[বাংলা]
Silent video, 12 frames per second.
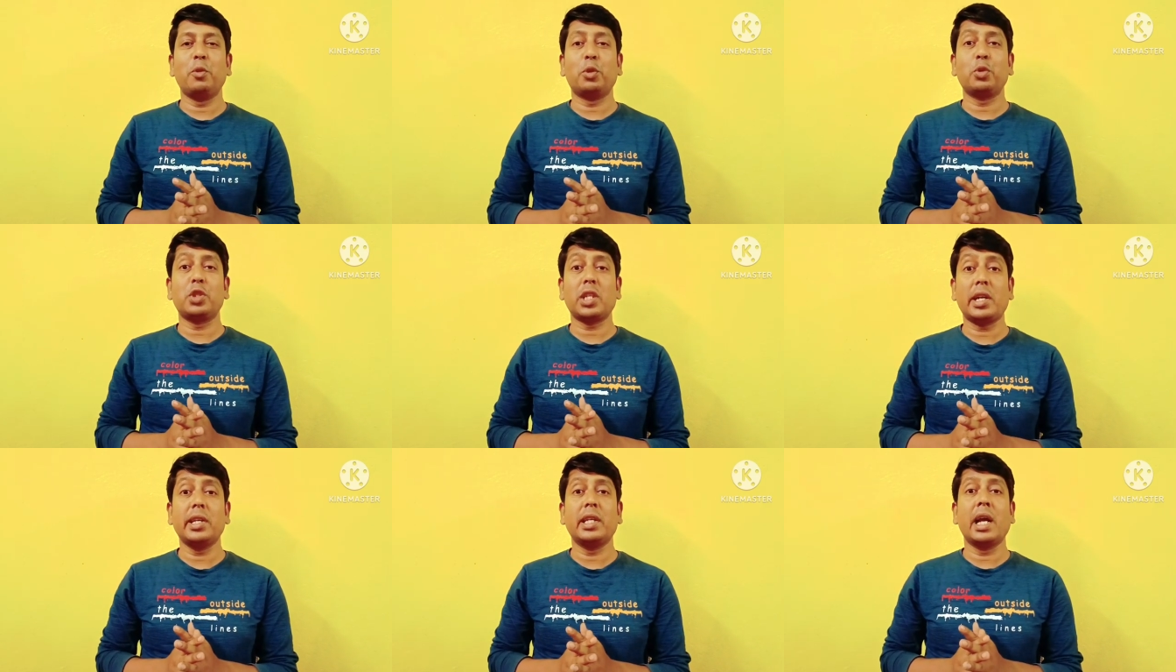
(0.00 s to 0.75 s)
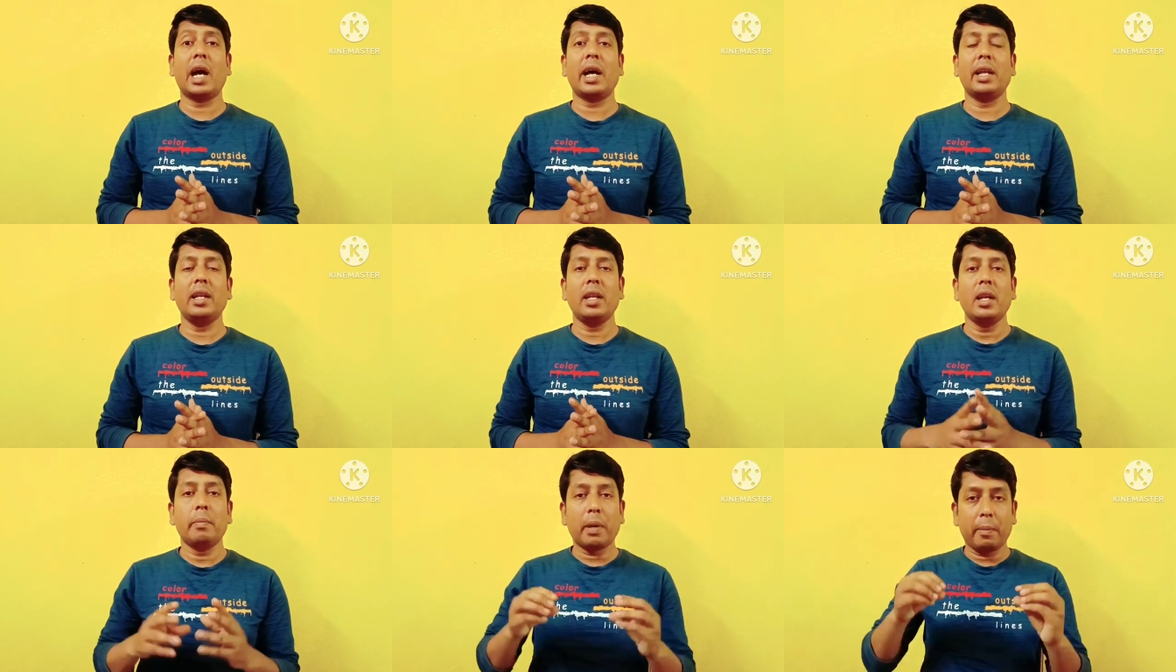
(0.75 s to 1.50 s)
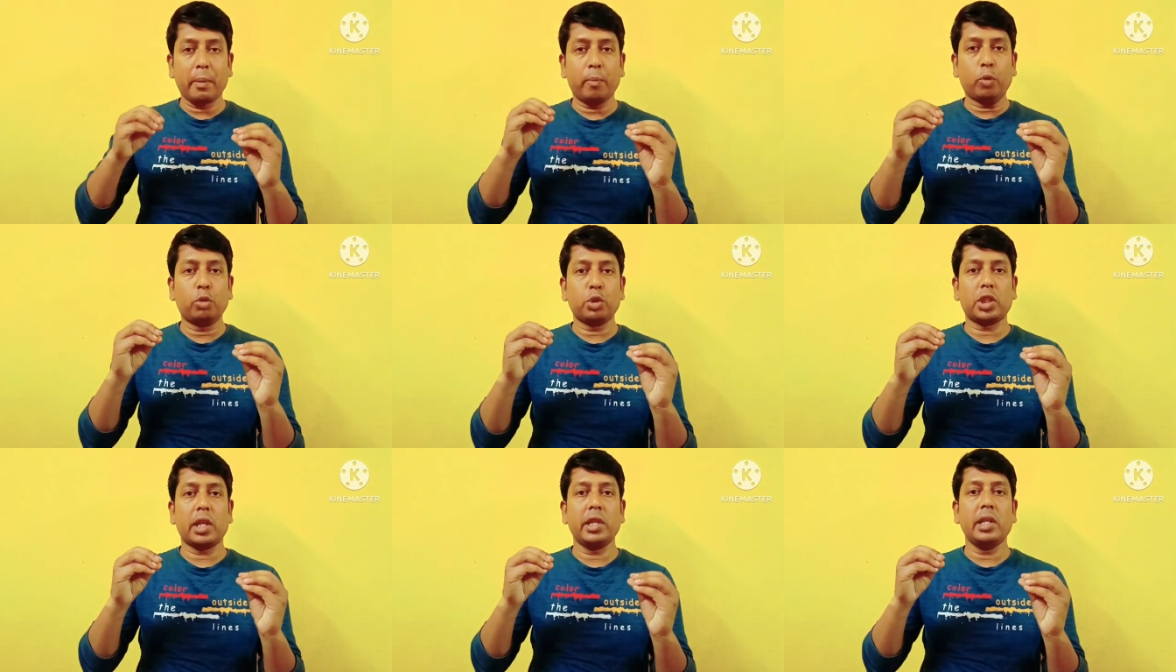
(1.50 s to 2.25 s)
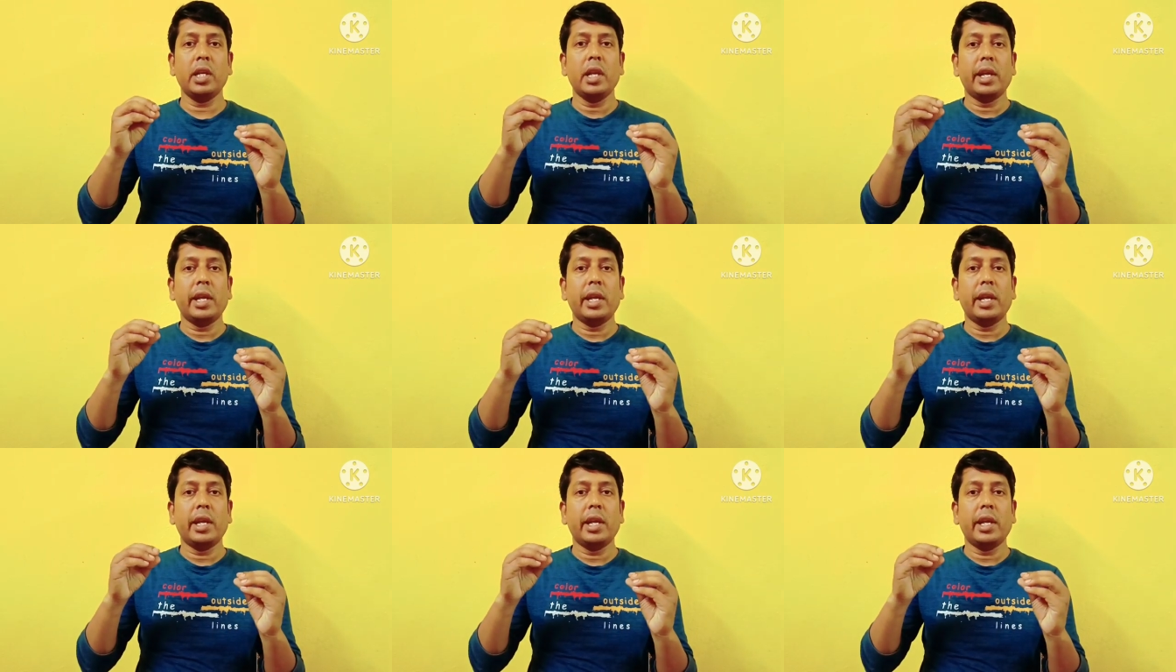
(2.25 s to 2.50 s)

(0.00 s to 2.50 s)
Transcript: ব্রতচারী গান বা ব্রতচারী